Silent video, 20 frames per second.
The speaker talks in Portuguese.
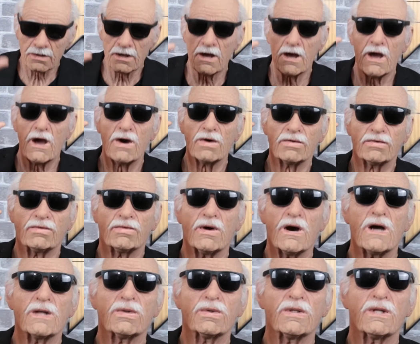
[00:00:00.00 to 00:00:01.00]
é o
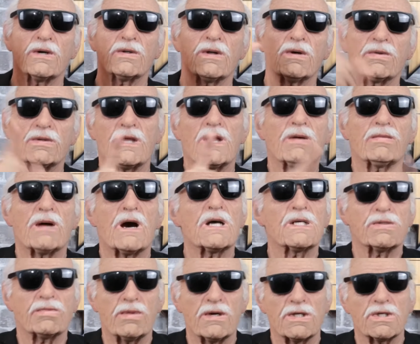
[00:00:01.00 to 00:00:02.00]
fato de eu não ter
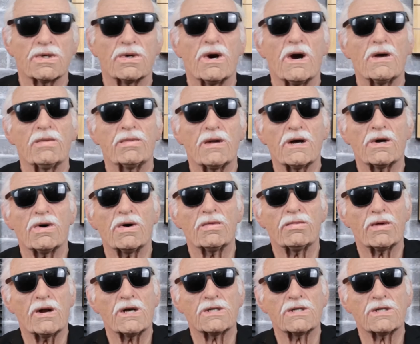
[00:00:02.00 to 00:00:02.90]
mais Bitcoin para comprar